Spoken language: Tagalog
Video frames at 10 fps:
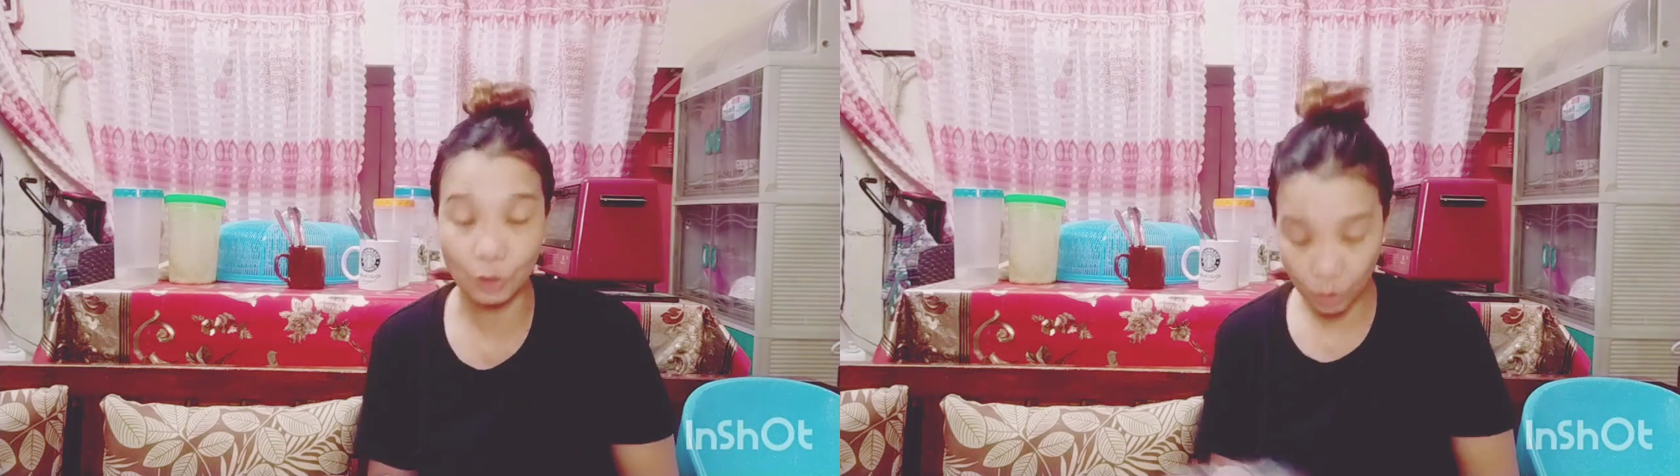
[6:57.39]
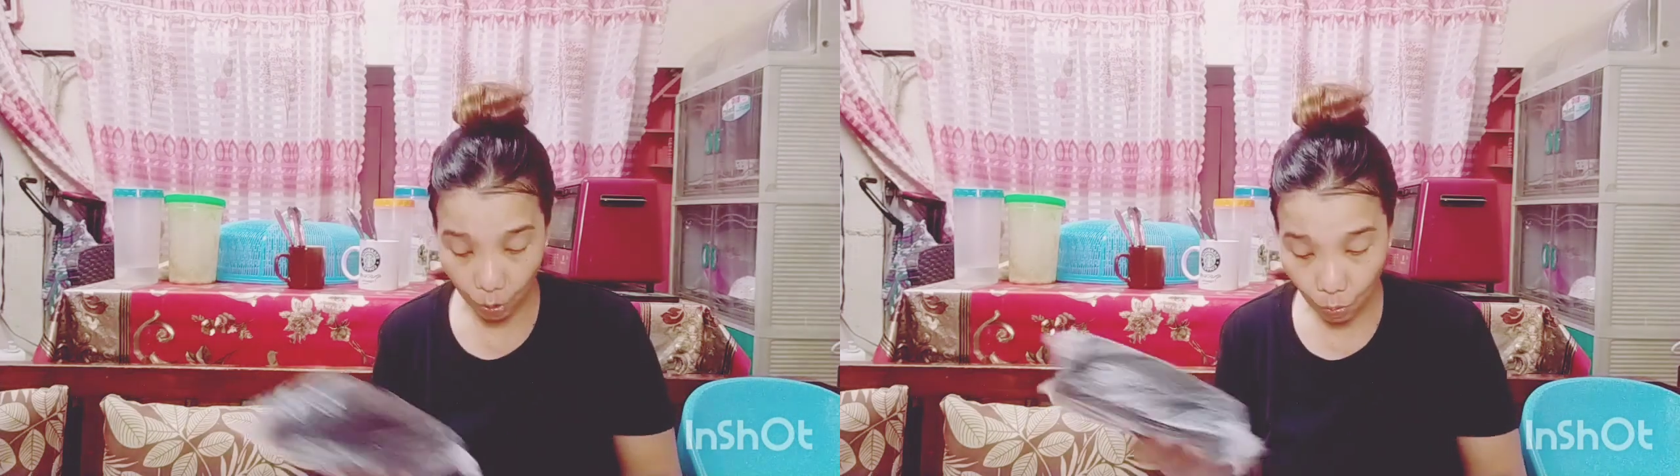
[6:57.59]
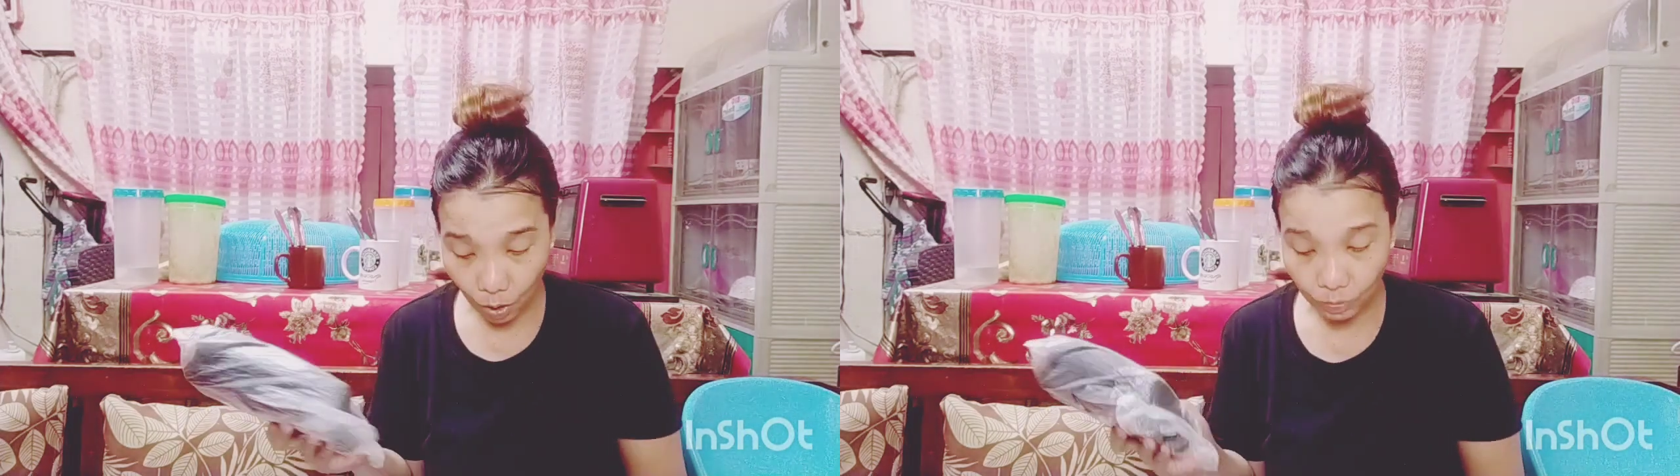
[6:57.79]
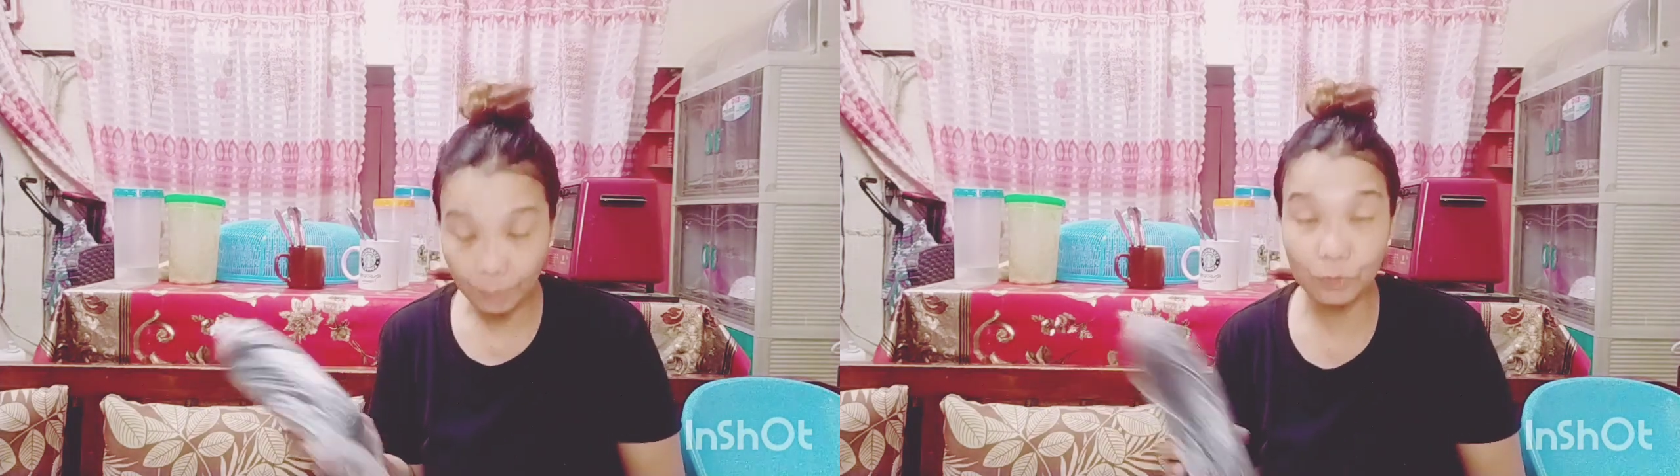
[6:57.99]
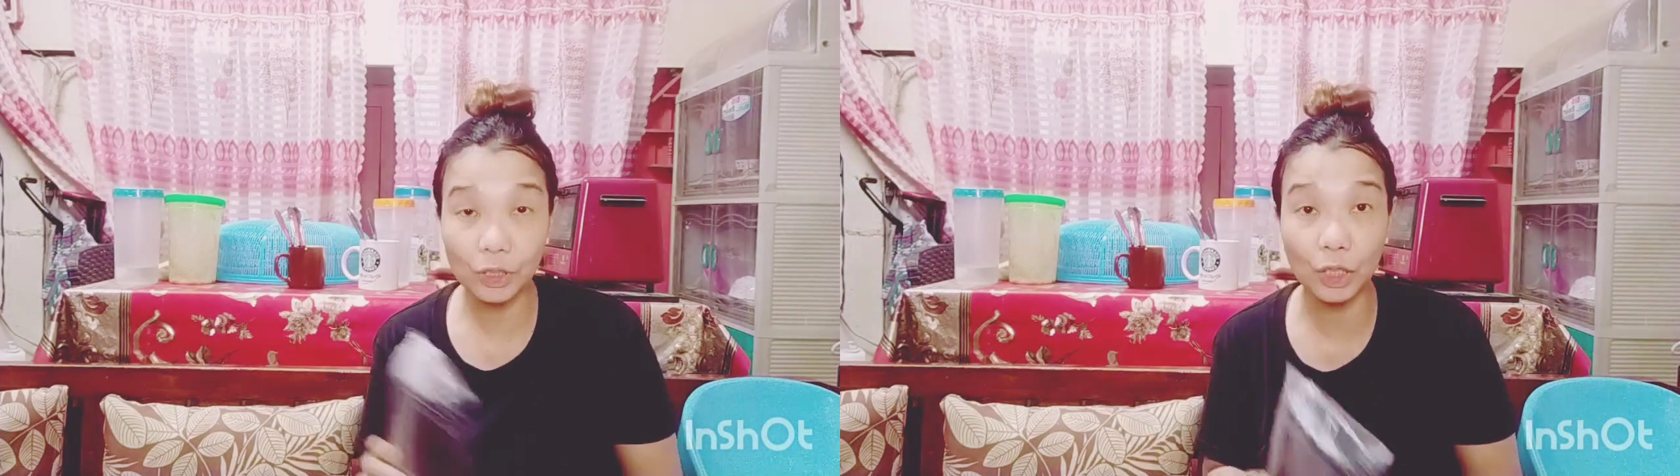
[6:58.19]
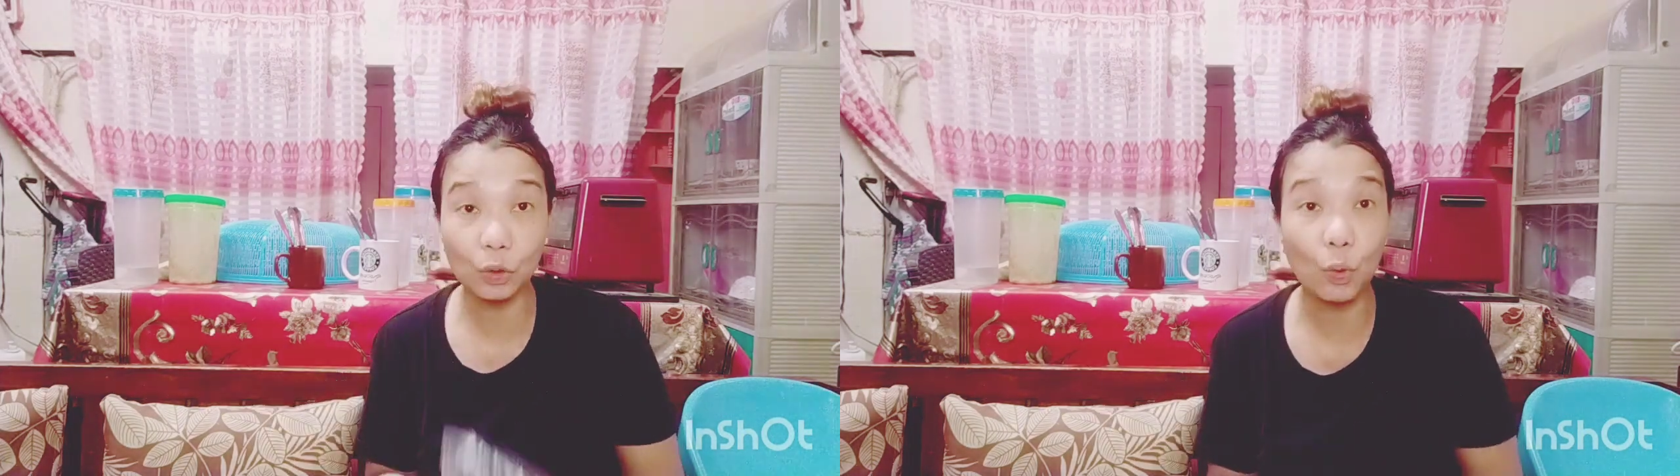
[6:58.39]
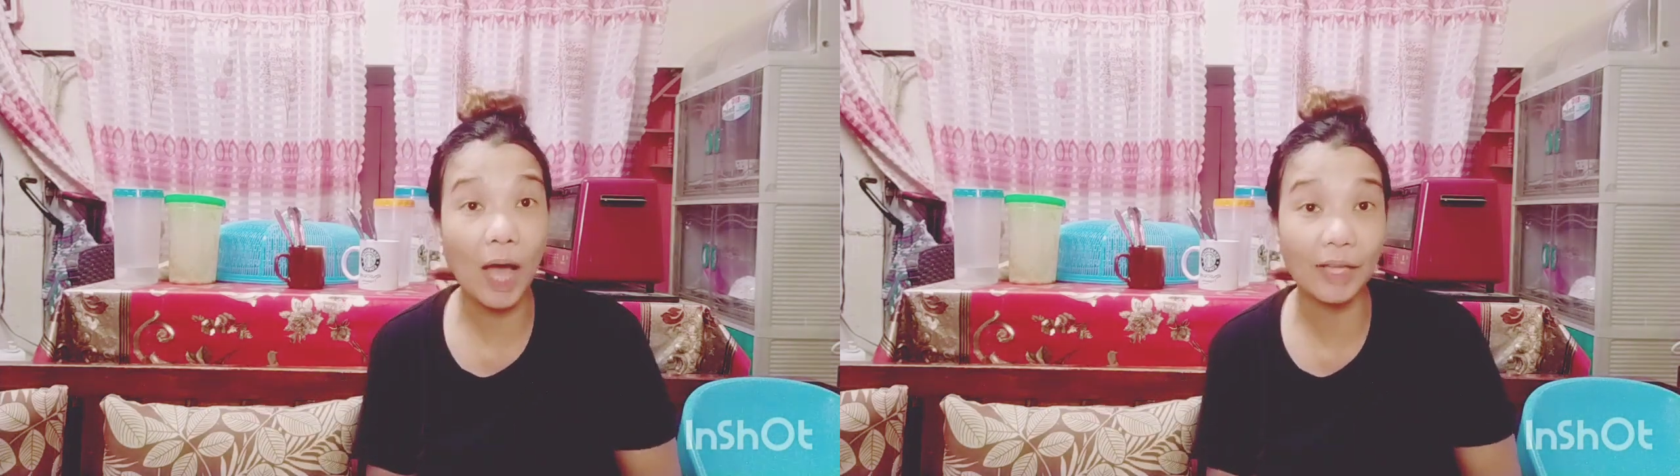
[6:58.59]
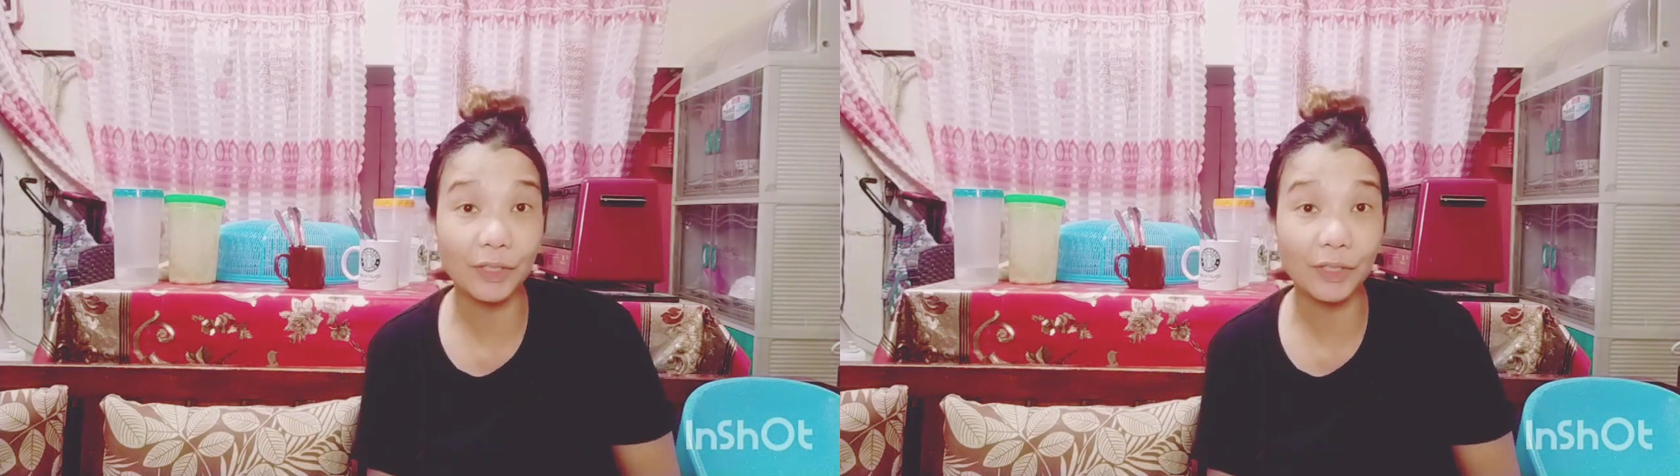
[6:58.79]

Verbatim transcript: So, nakuha ko lang po siya ng 200